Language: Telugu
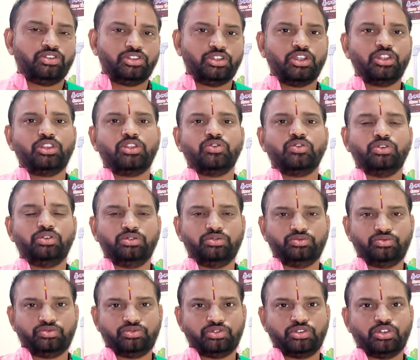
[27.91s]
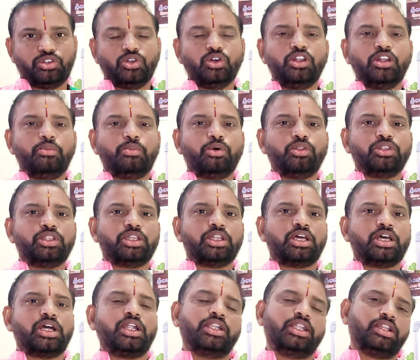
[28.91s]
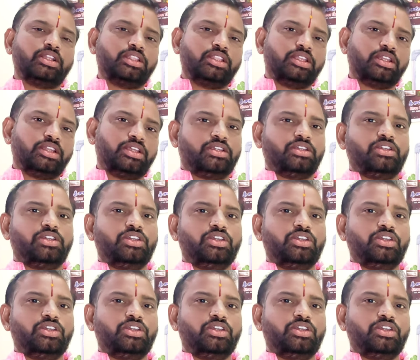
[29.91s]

జంతువులు యోని పొందన అంటారు దీన్ని